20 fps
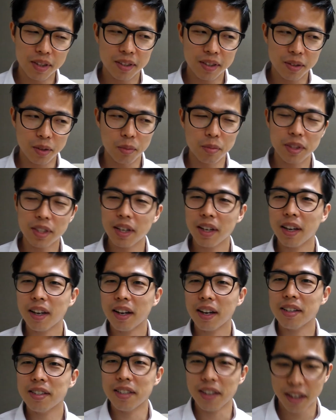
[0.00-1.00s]
너무
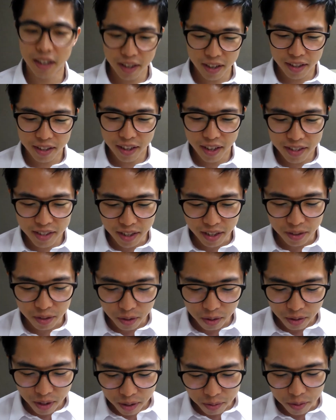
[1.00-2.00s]
세게까지 얘기는 하지 않는
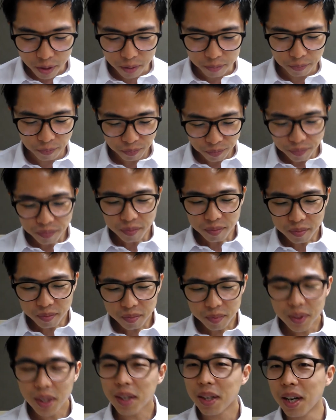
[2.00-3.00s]
걸로 하고요.
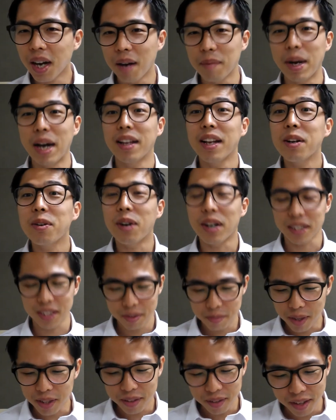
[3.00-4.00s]
아마 안 할 것
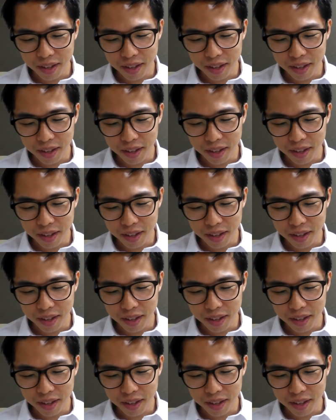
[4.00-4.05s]
같지만